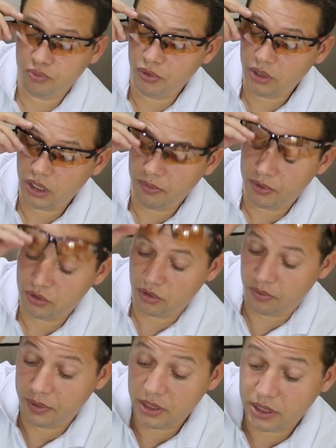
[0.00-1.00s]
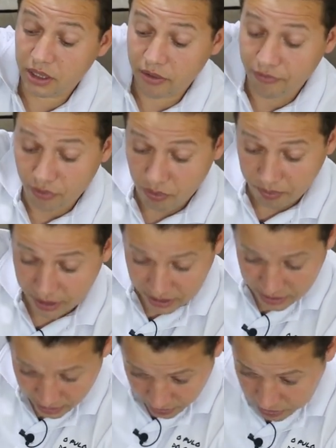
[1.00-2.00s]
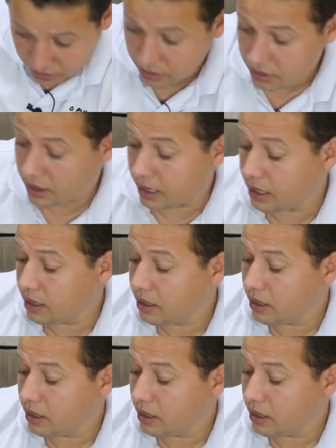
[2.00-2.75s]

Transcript: Por quê, pessoal? Porque isso aqui foi um presente, tá?